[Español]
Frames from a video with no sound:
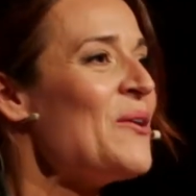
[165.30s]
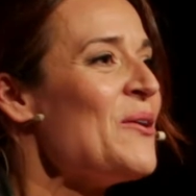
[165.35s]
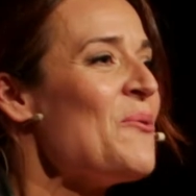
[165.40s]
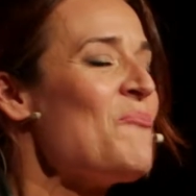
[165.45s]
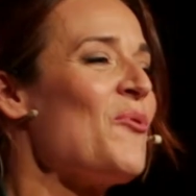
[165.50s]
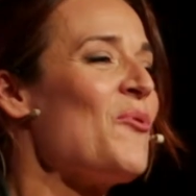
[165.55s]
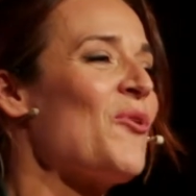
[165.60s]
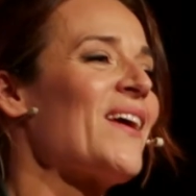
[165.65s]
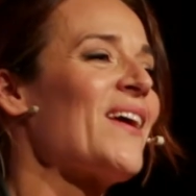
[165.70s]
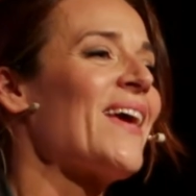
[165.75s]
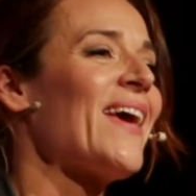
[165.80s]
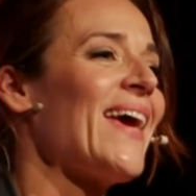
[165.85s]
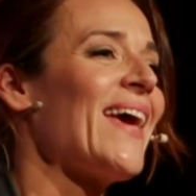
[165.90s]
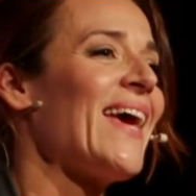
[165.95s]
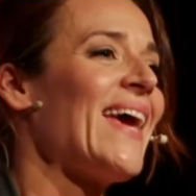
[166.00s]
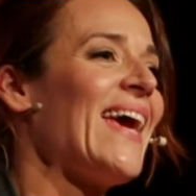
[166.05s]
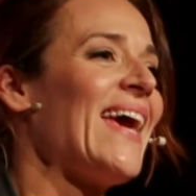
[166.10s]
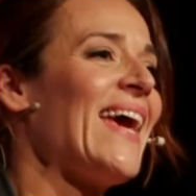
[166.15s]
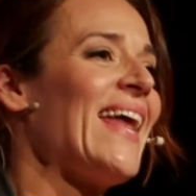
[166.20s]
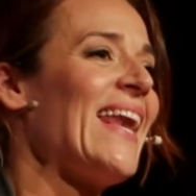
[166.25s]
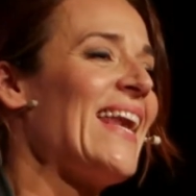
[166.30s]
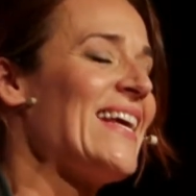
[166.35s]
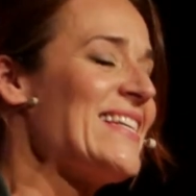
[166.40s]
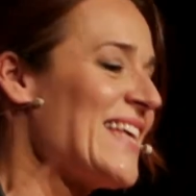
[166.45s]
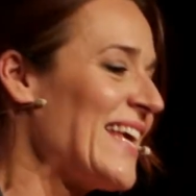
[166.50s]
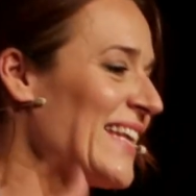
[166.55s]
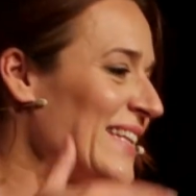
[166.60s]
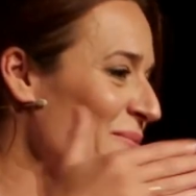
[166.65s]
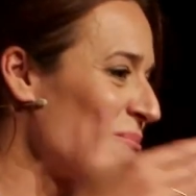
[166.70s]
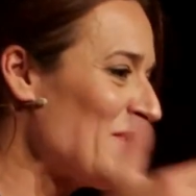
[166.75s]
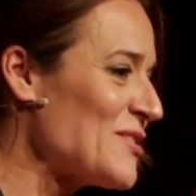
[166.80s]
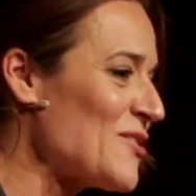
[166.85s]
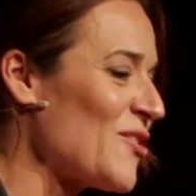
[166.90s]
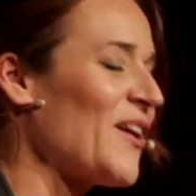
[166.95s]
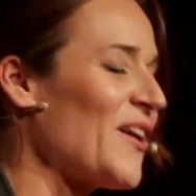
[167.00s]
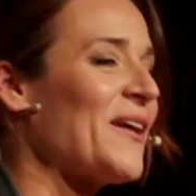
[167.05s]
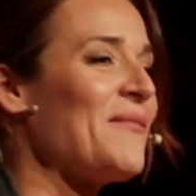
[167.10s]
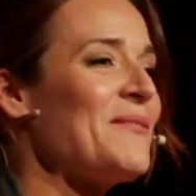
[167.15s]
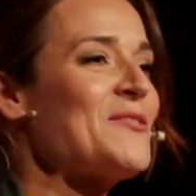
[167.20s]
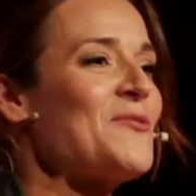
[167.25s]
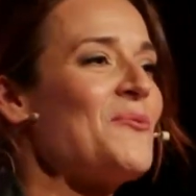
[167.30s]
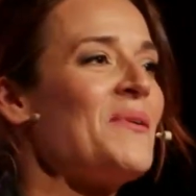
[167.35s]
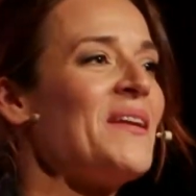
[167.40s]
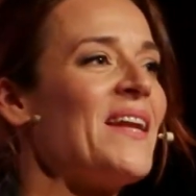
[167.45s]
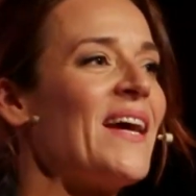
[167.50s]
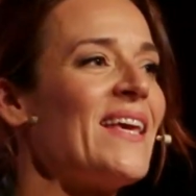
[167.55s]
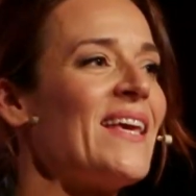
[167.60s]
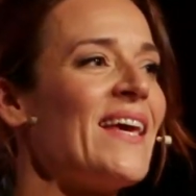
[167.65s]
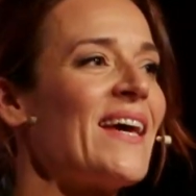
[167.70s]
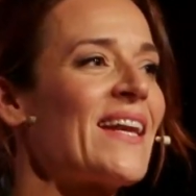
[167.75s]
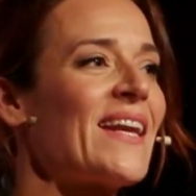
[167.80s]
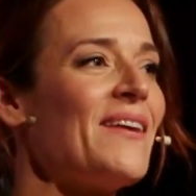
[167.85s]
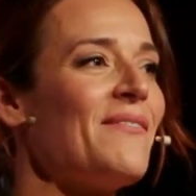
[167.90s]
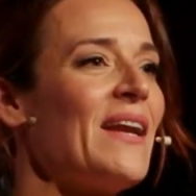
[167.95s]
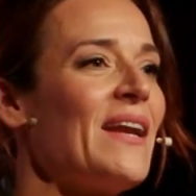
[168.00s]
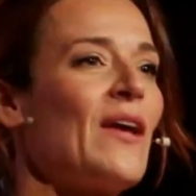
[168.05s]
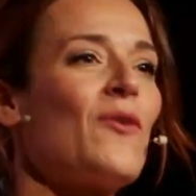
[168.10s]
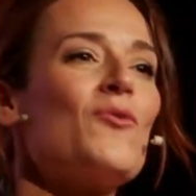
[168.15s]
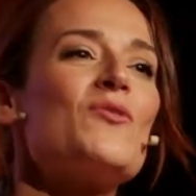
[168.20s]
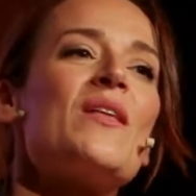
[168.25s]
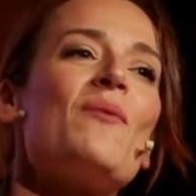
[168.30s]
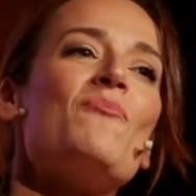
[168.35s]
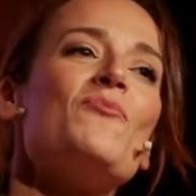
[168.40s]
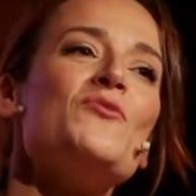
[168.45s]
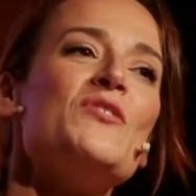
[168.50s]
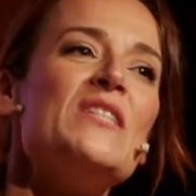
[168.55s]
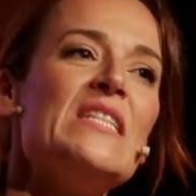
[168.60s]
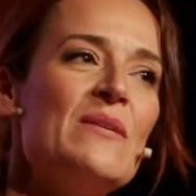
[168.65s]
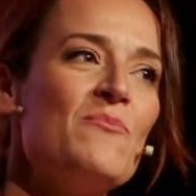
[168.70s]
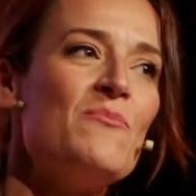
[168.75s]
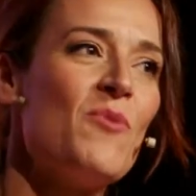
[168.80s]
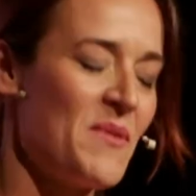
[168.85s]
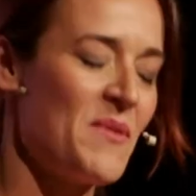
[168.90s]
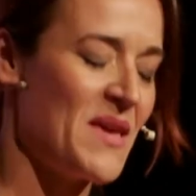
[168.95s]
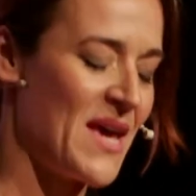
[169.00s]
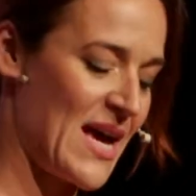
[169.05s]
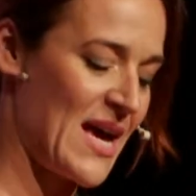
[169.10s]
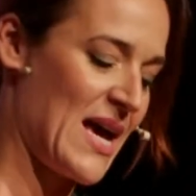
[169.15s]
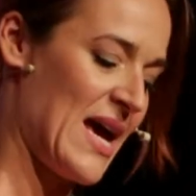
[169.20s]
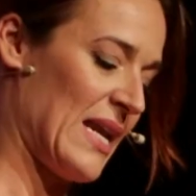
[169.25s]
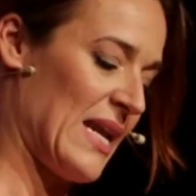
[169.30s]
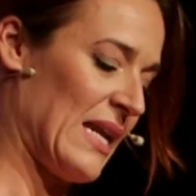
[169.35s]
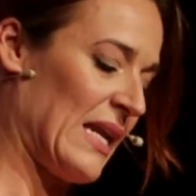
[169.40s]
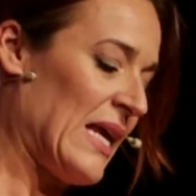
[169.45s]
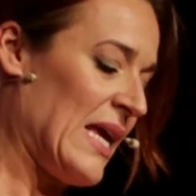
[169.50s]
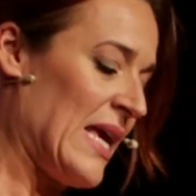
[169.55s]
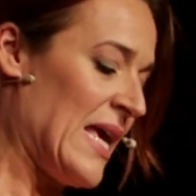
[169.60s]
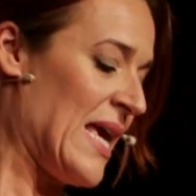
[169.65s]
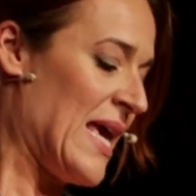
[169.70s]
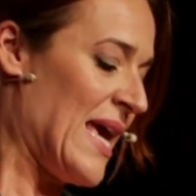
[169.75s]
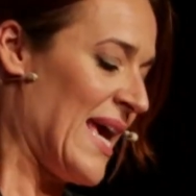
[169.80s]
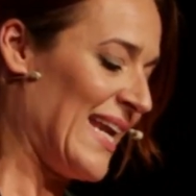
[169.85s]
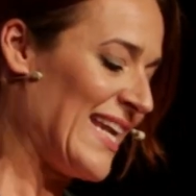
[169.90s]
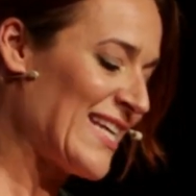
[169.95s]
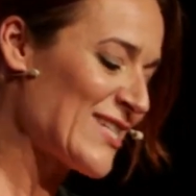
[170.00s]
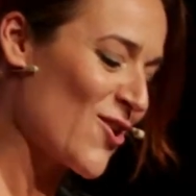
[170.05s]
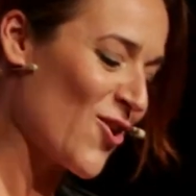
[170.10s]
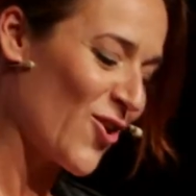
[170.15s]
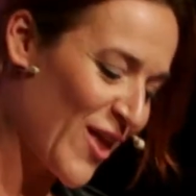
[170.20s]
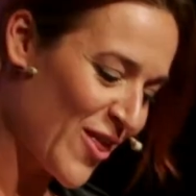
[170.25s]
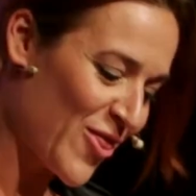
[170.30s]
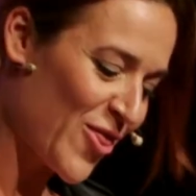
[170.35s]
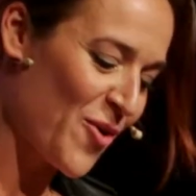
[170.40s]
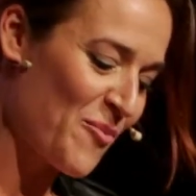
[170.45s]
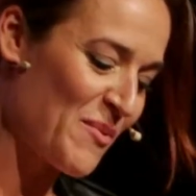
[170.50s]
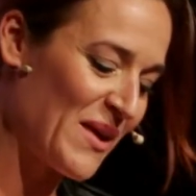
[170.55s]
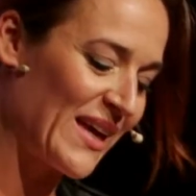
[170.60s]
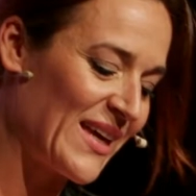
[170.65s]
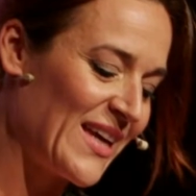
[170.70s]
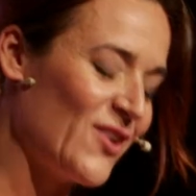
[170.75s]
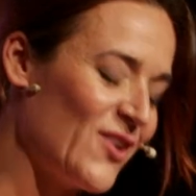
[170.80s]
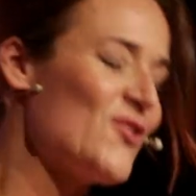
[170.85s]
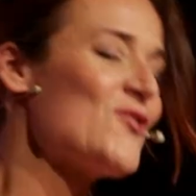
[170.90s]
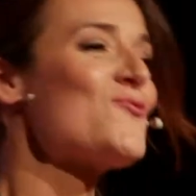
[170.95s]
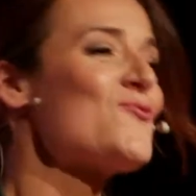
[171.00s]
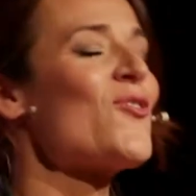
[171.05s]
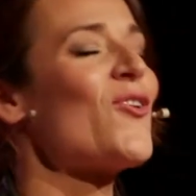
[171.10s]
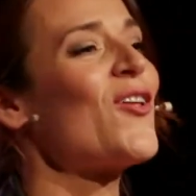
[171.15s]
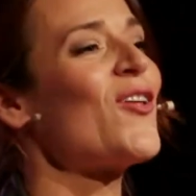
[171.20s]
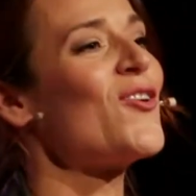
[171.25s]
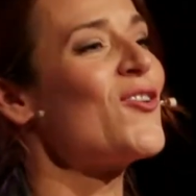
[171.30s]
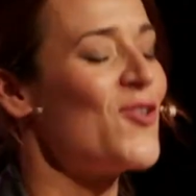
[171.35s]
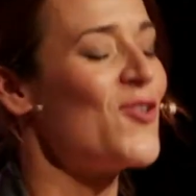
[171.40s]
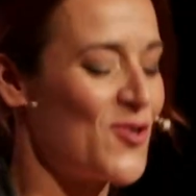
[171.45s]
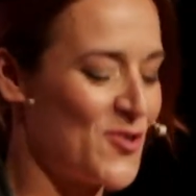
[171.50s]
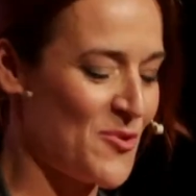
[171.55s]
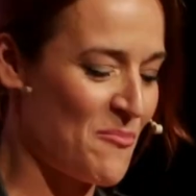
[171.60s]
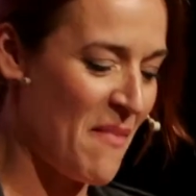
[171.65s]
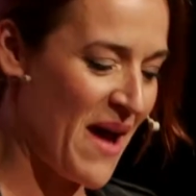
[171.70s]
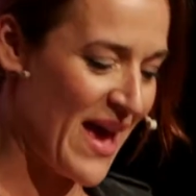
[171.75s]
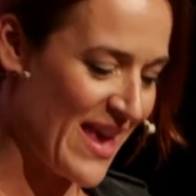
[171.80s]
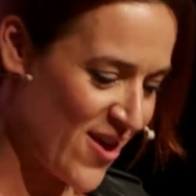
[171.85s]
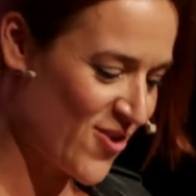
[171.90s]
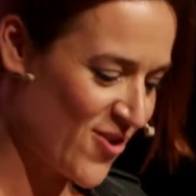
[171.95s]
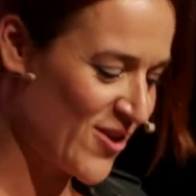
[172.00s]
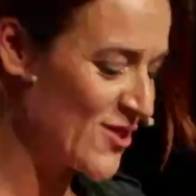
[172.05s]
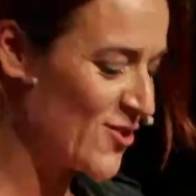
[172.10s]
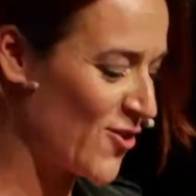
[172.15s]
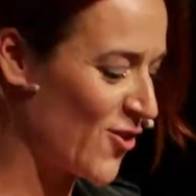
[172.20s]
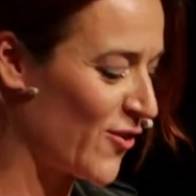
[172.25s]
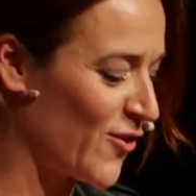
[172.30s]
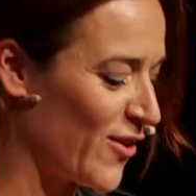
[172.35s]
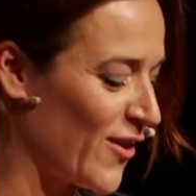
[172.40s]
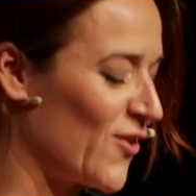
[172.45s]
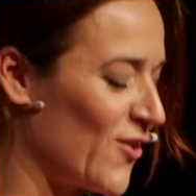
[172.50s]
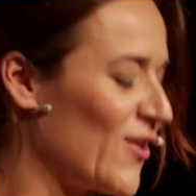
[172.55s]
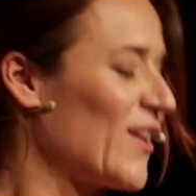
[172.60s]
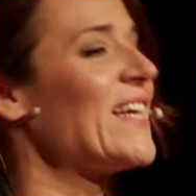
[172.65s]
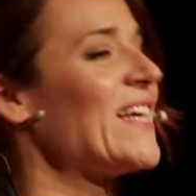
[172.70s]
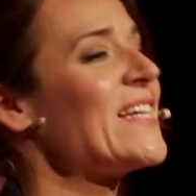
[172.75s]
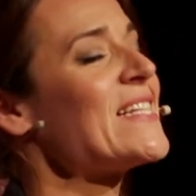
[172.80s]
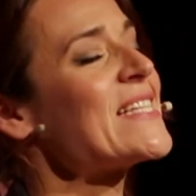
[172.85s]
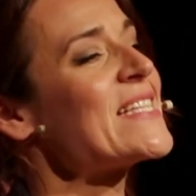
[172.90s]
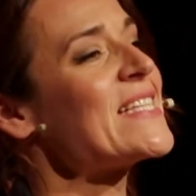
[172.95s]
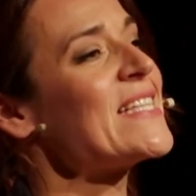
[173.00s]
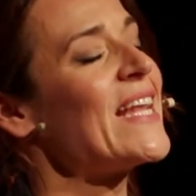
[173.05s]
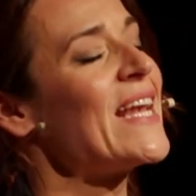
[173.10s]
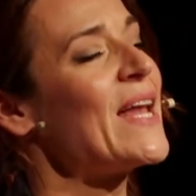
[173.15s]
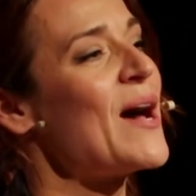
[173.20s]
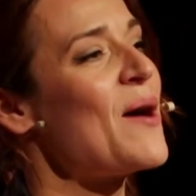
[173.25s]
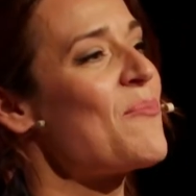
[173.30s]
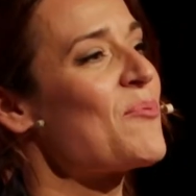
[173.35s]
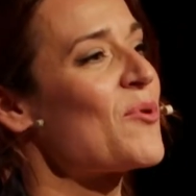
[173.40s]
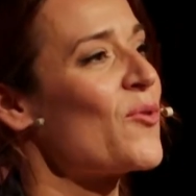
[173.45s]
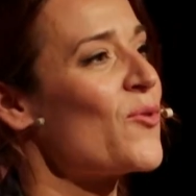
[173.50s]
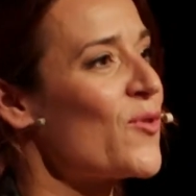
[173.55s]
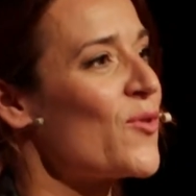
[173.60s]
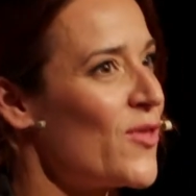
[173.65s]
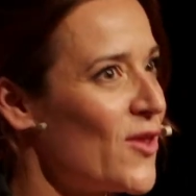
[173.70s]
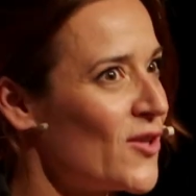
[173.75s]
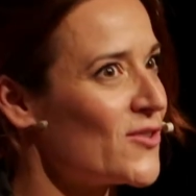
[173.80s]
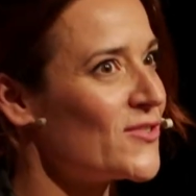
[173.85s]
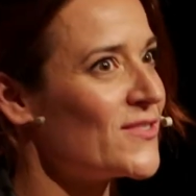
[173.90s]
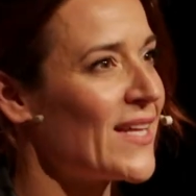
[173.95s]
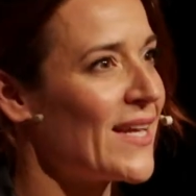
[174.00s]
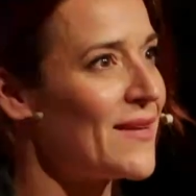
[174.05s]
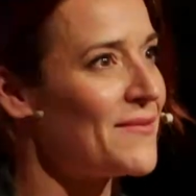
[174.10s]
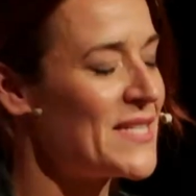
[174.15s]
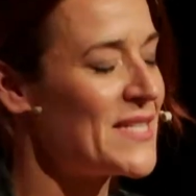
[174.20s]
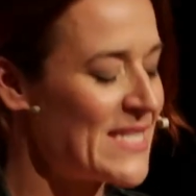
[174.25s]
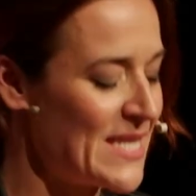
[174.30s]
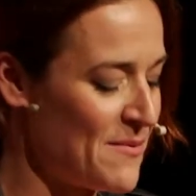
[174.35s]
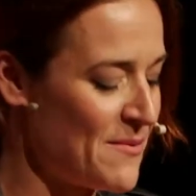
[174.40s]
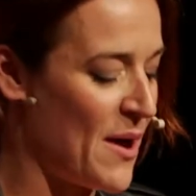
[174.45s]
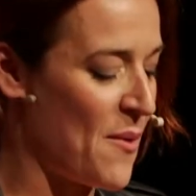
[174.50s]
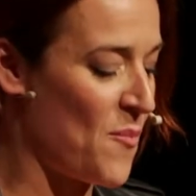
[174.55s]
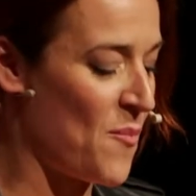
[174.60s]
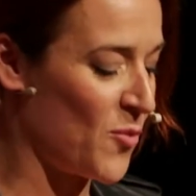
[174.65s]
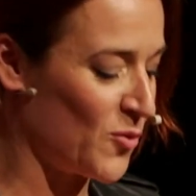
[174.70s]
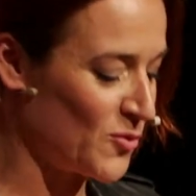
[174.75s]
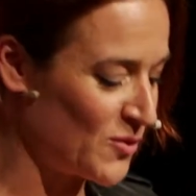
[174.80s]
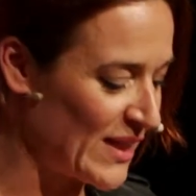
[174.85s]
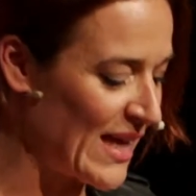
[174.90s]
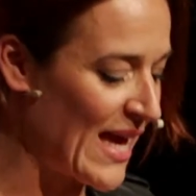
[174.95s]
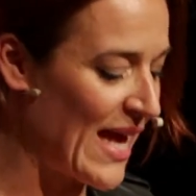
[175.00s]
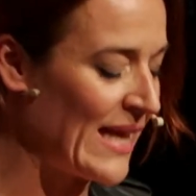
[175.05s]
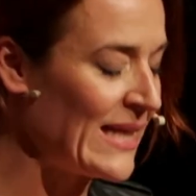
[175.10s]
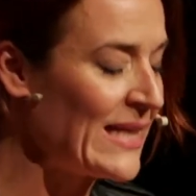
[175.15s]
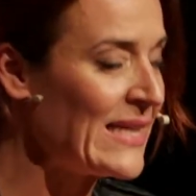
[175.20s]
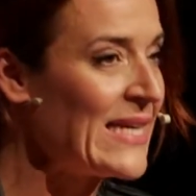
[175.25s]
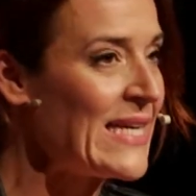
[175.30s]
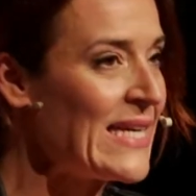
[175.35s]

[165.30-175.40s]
porque la siguiente persona que va a subir aquí arriba le gusta muchísimo viajar. Él es Lorenzo Mejinos, uno de los mayores conocedores de la producción televisiva mundial,